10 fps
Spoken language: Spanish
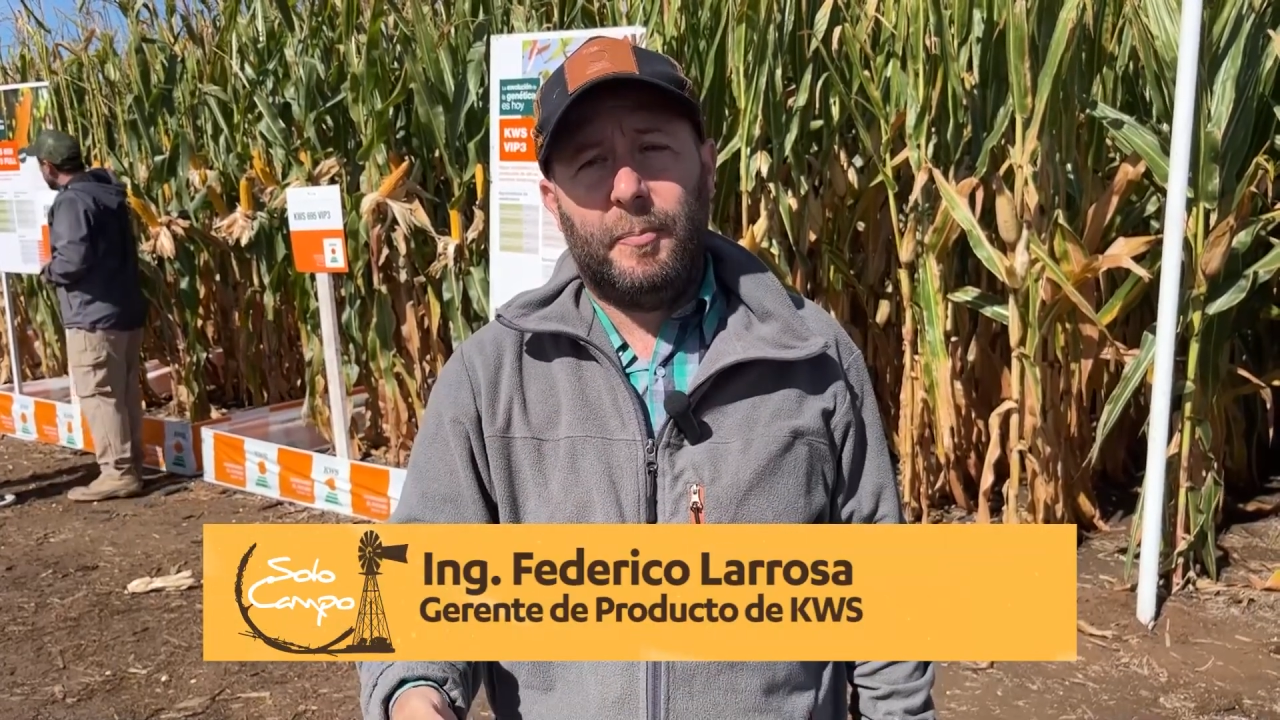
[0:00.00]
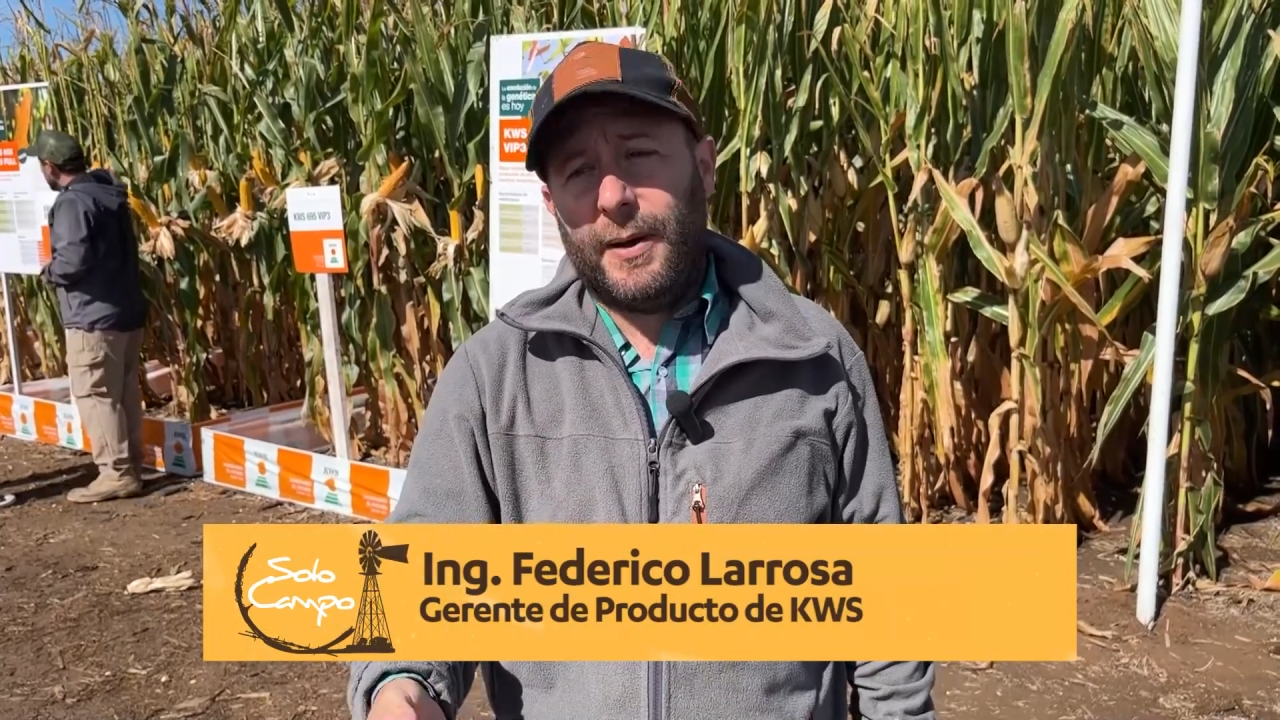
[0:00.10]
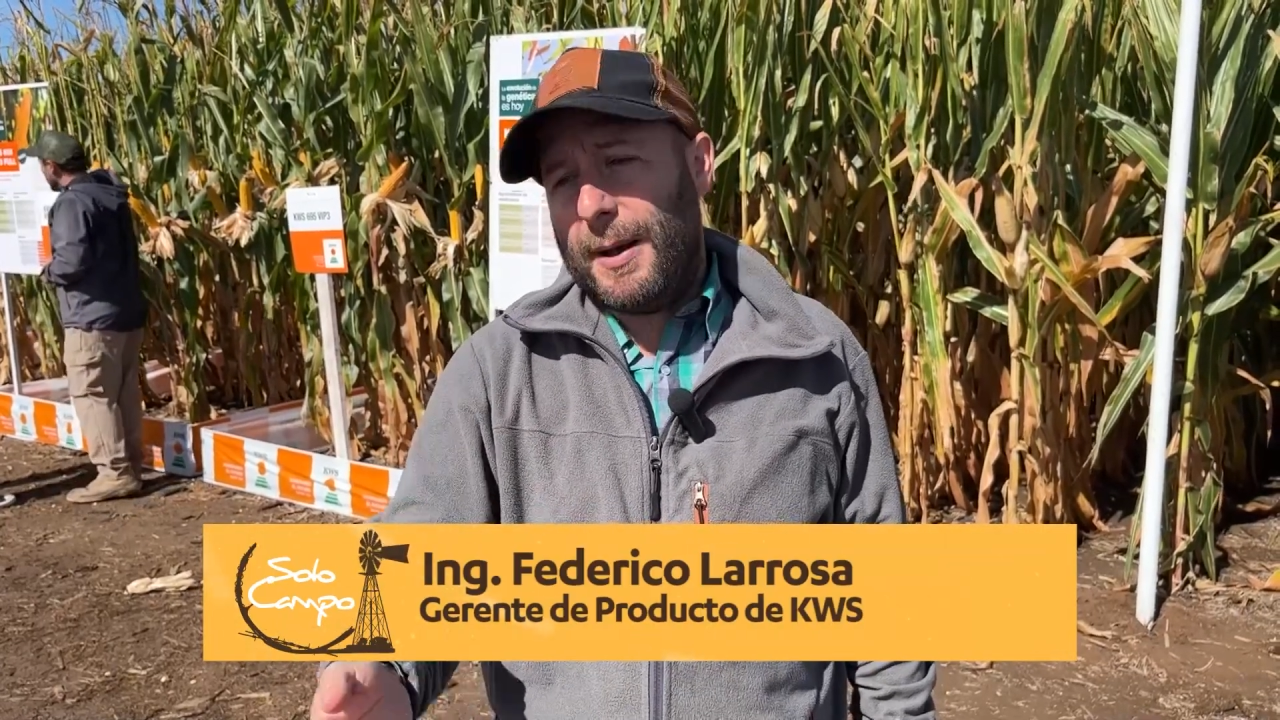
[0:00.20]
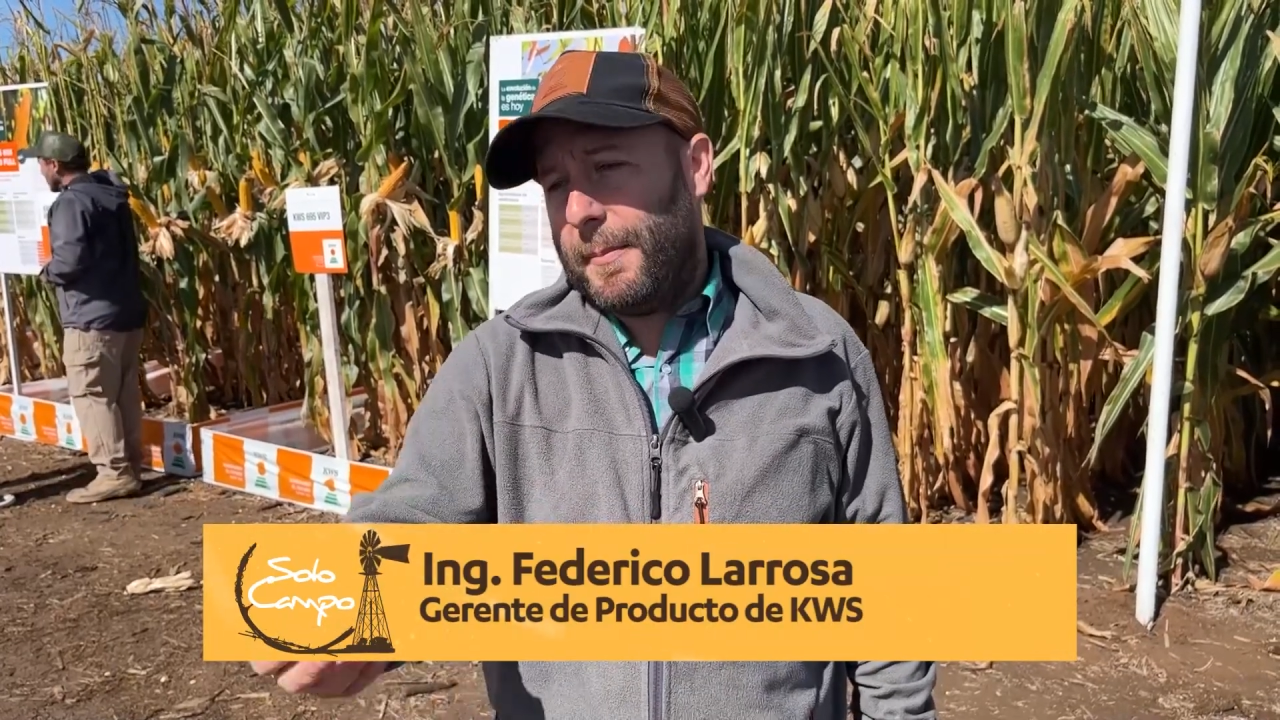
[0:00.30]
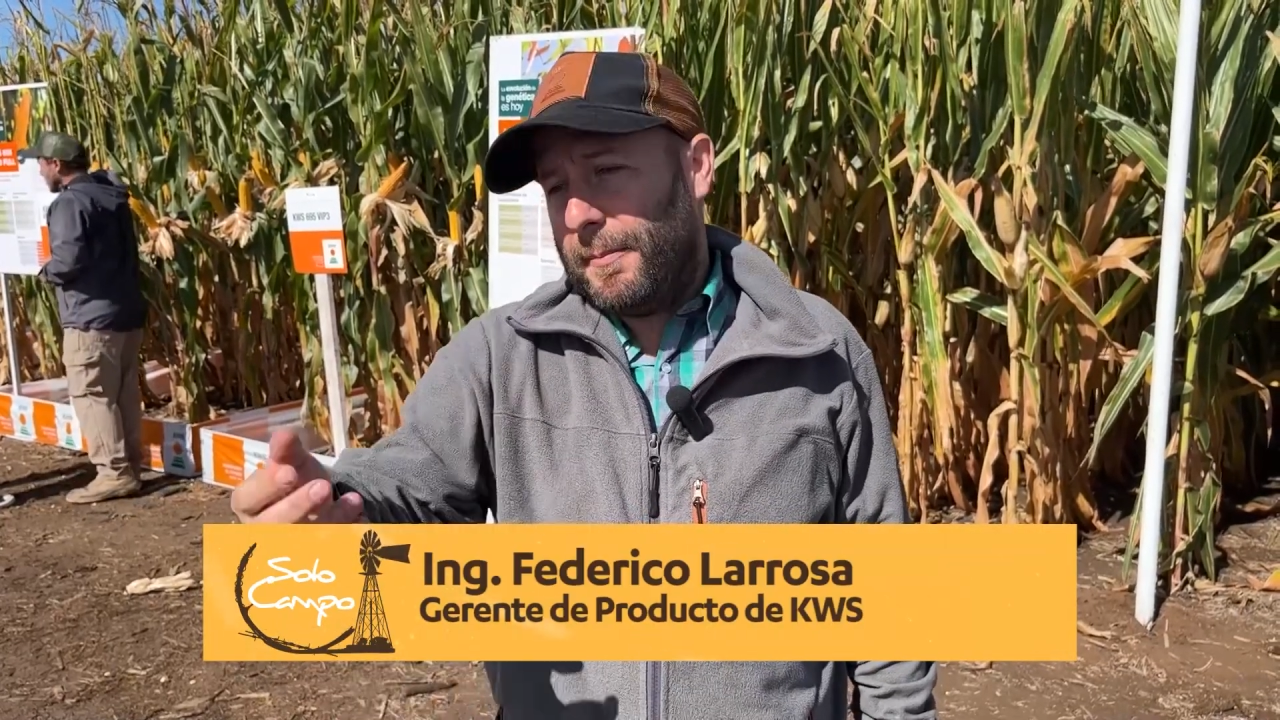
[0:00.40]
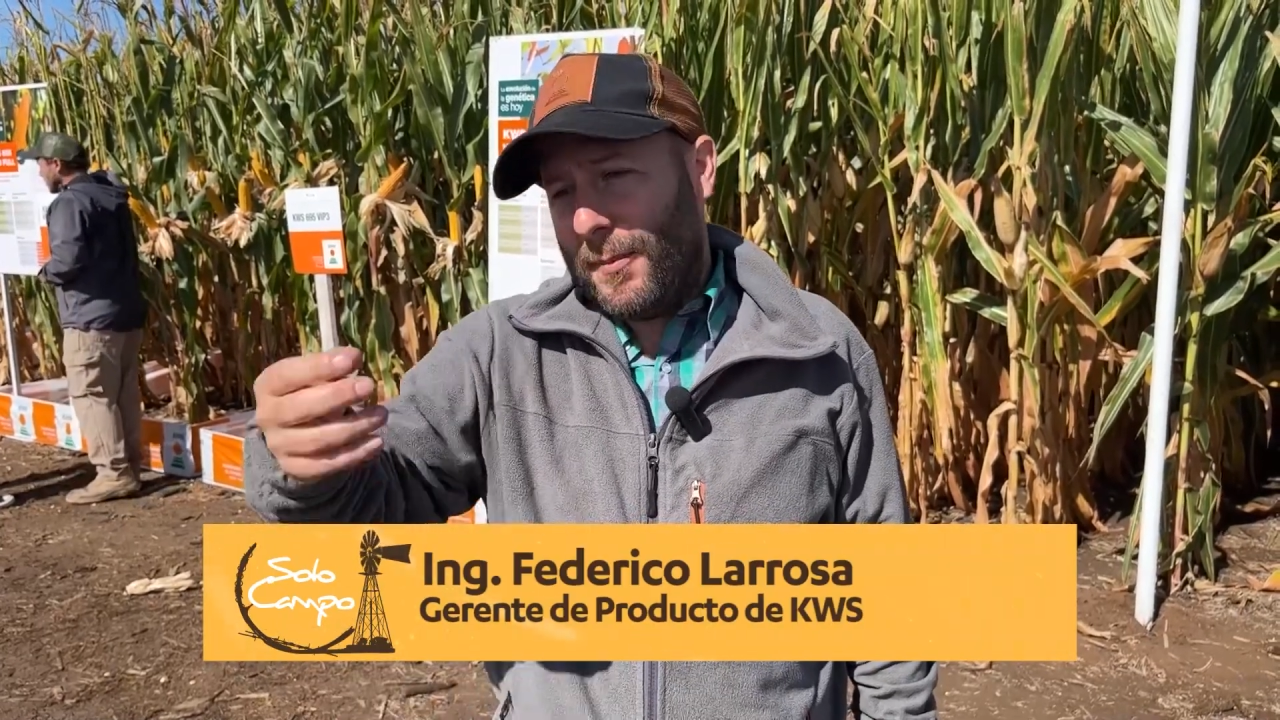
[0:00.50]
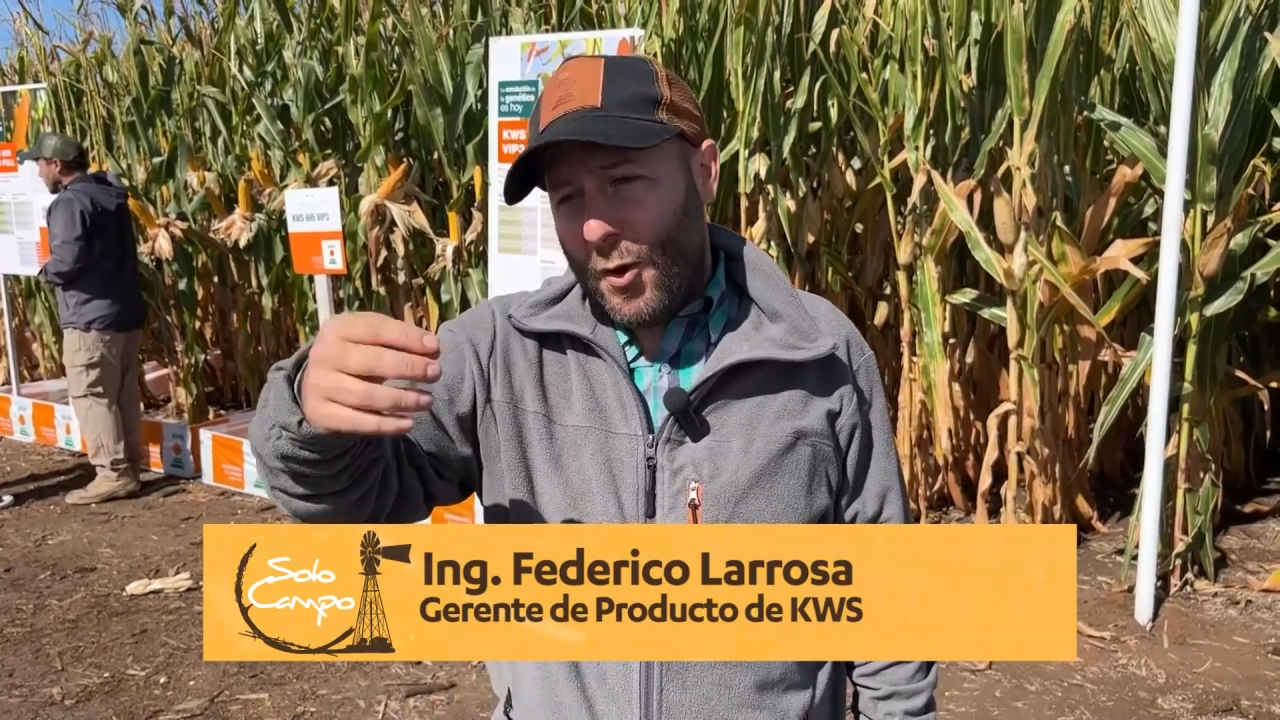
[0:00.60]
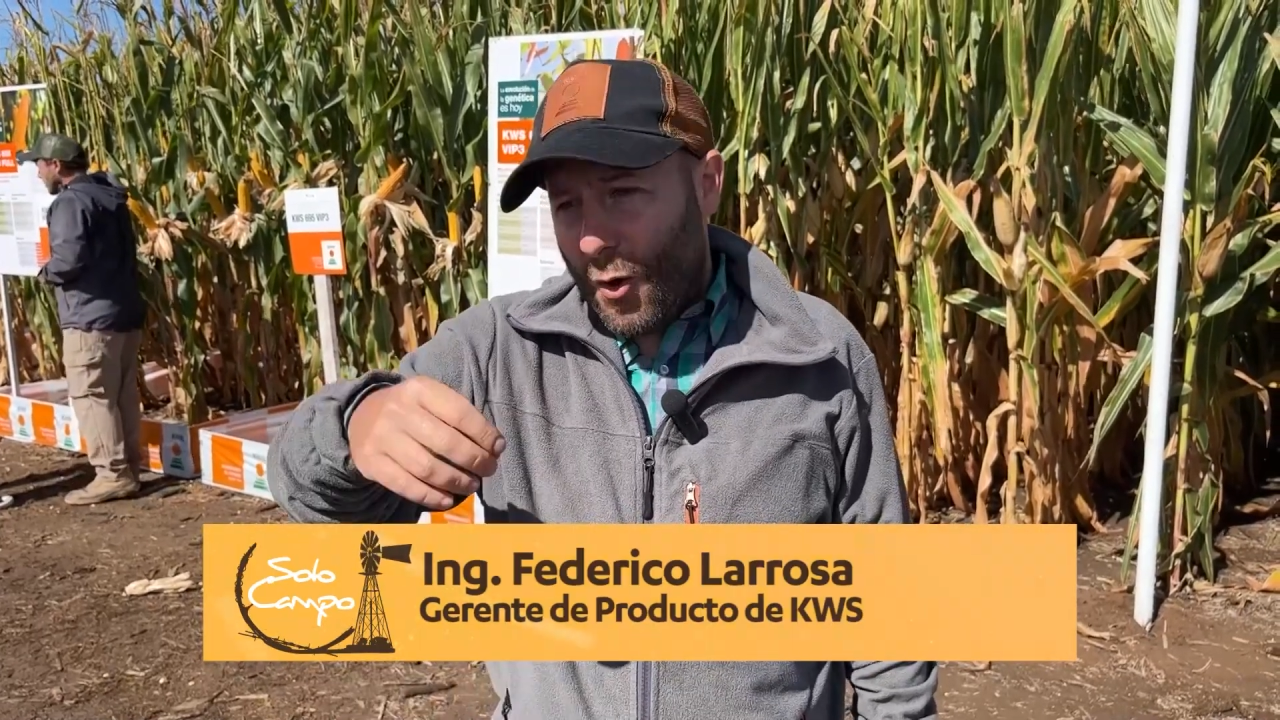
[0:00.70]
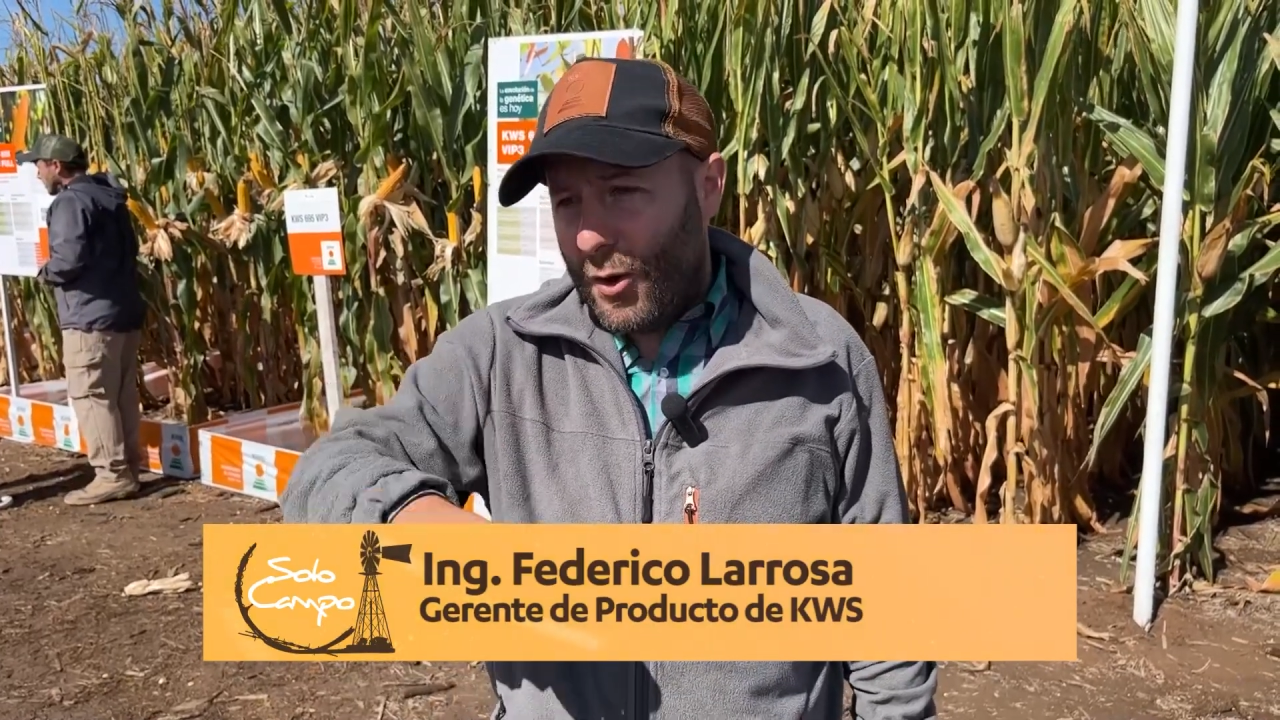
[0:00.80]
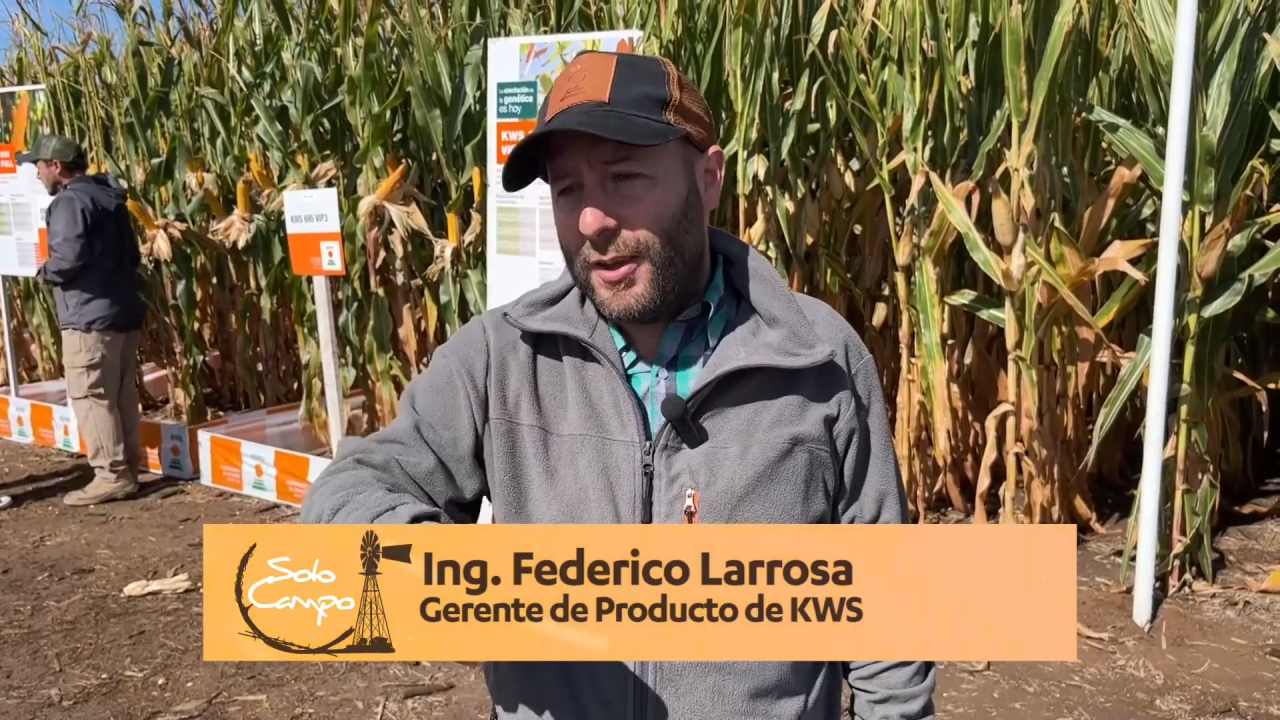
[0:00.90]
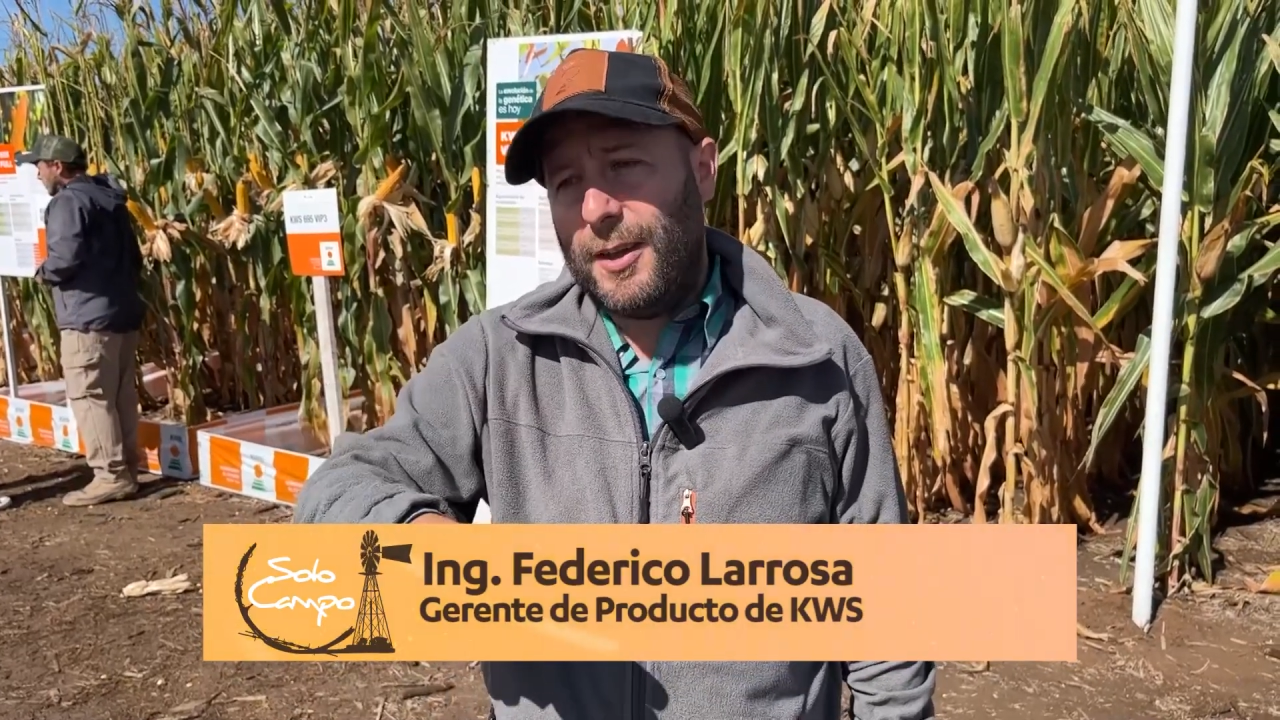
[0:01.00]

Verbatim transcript: para hoy